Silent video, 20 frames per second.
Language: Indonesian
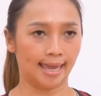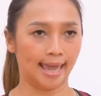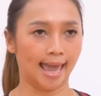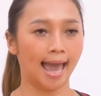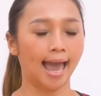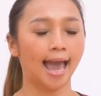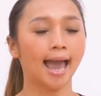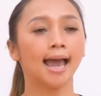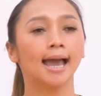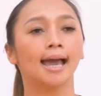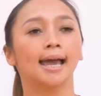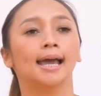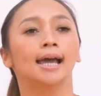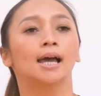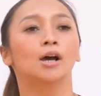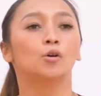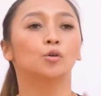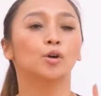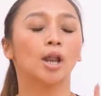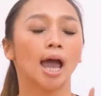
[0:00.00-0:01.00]
Ya,
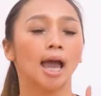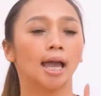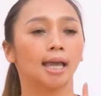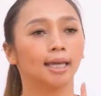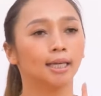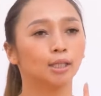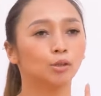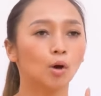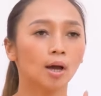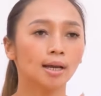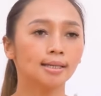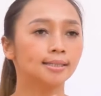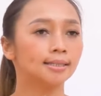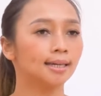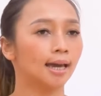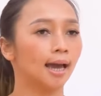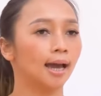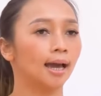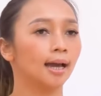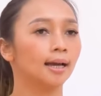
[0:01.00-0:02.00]
udah gitu aja.